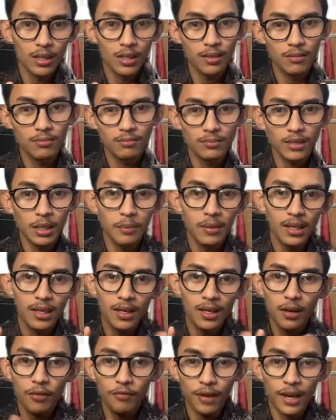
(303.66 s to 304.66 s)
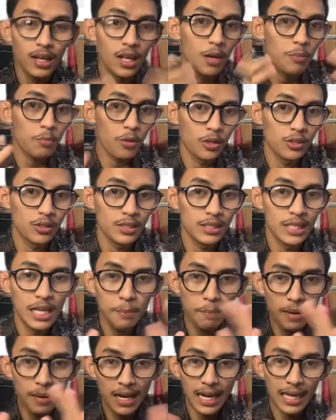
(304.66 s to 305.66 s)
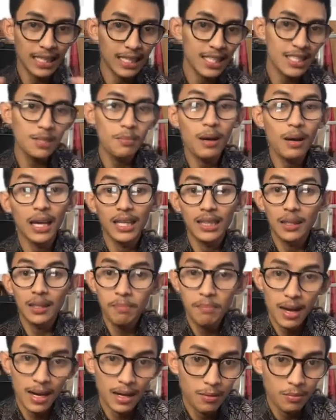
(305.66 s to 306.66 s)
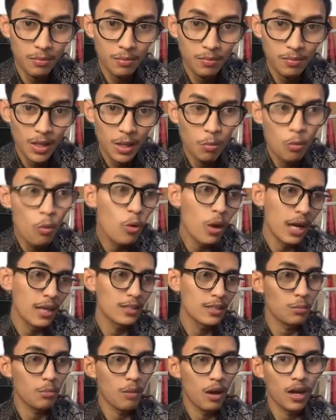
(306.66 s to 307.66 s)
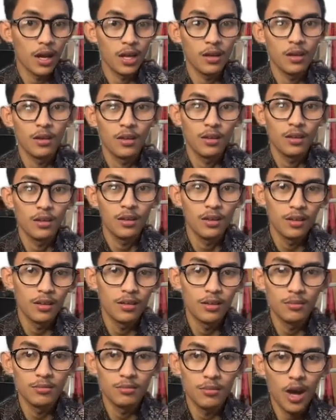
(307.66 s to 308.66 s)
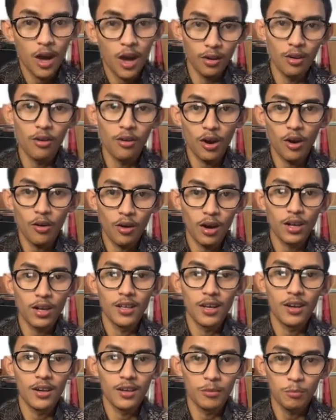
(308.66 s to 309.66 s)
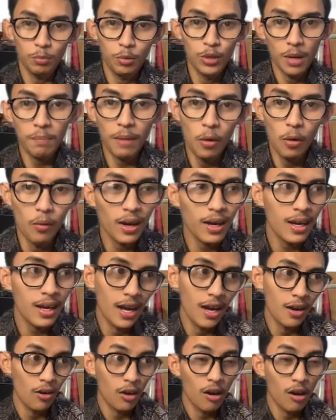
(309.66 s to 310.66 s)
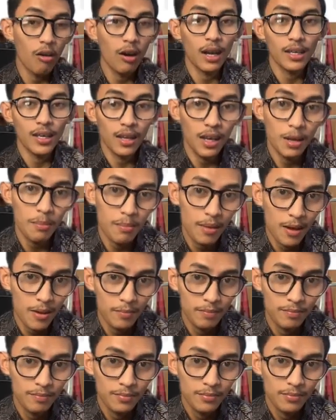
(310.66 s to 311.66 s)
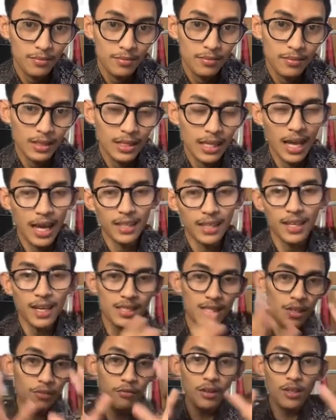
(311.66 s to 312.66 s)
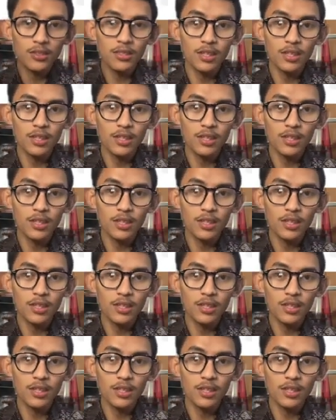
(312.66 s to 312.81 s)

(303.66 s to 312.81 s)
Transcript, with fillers: um, lebih ke friendly approach. Jadi pendekatannya sebagai teman, bukan sebagai um, hal orang-orang yang punya power dengan orang-orang yang lemah. Nah, antara civil